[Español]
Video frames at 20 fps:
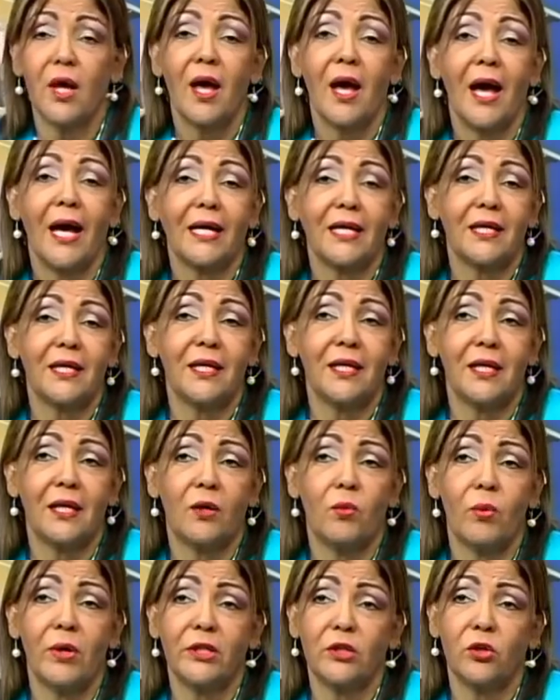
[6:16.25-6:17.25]
Aquí
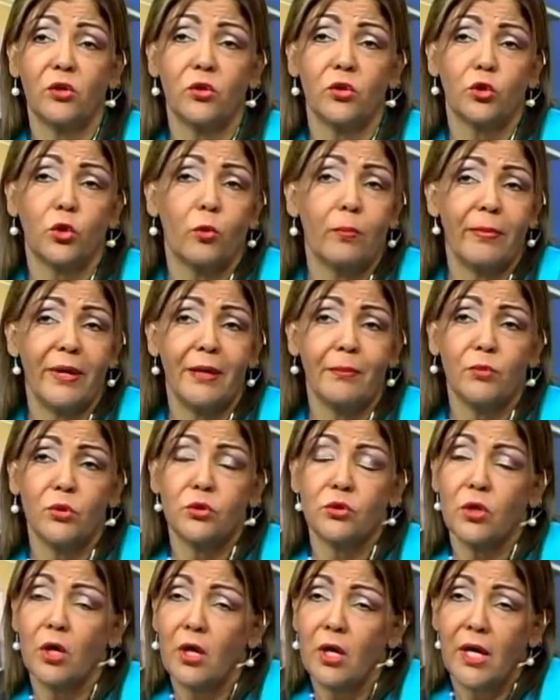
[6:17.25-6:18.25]
cuando nosotros
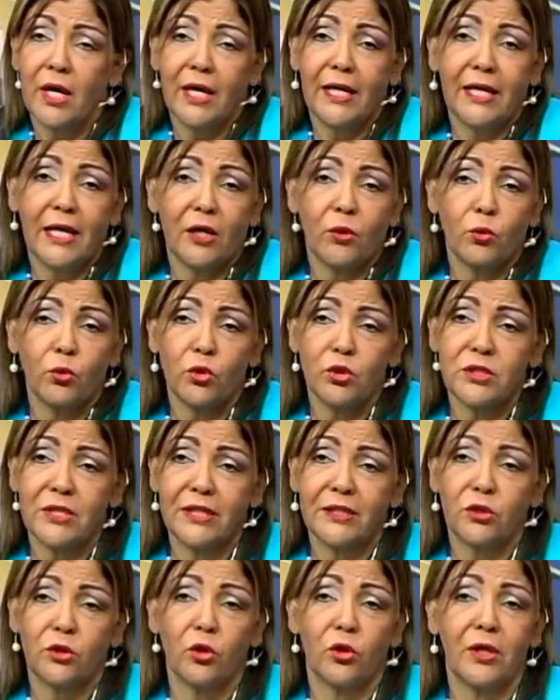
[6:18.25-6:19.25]
vemos en algunos
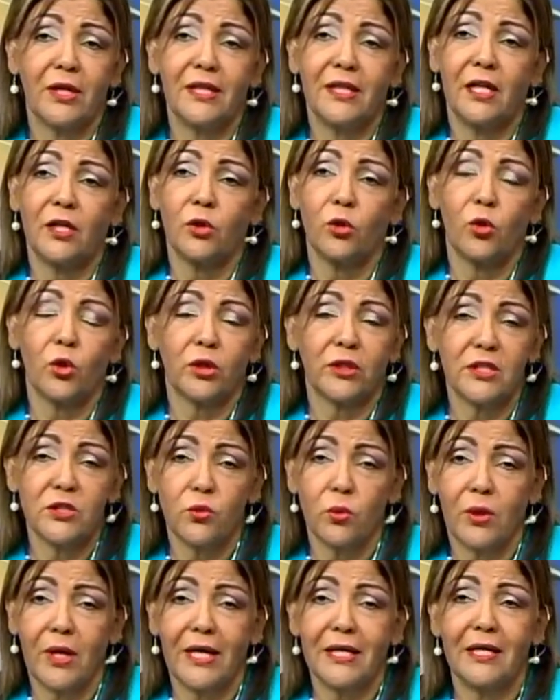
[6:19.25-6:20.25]
sectores del norte
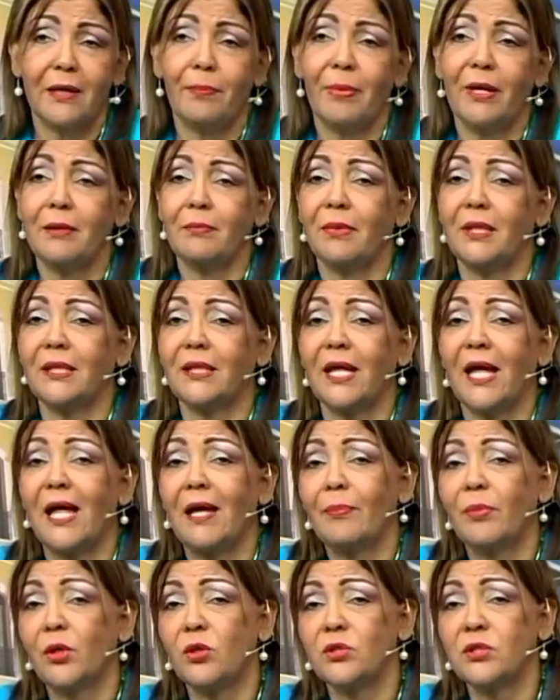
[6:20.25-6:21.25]
su calle
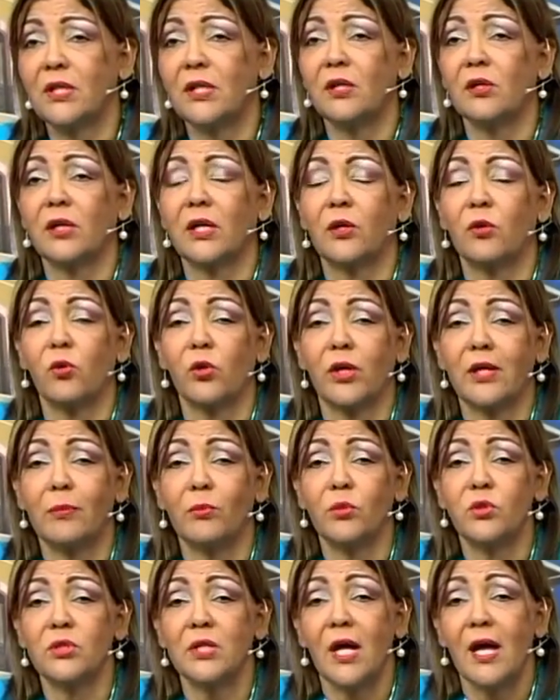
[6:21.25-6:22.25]
pavimentada, pero si lo
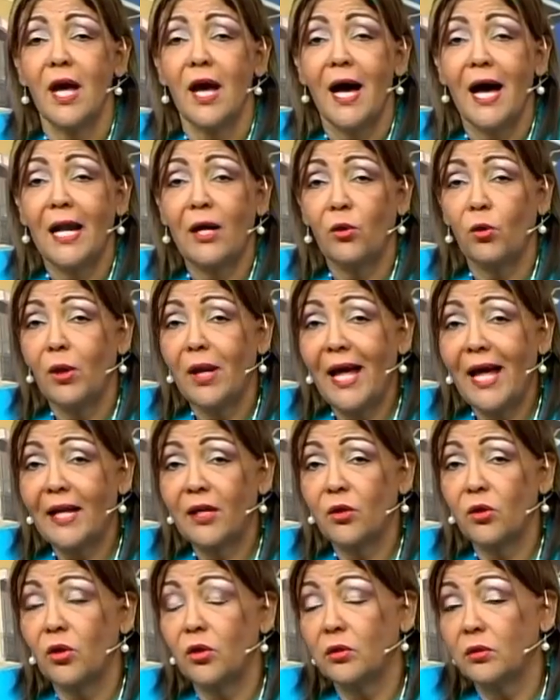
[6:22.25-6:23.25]
recorremos a lo
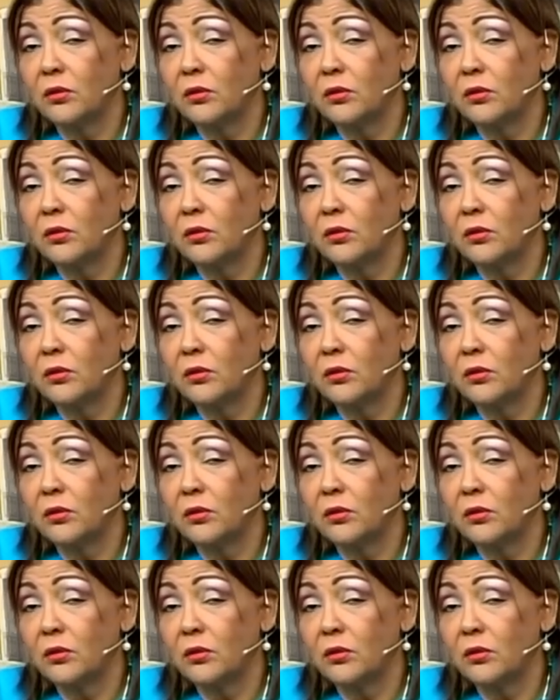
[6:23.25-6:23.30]
largo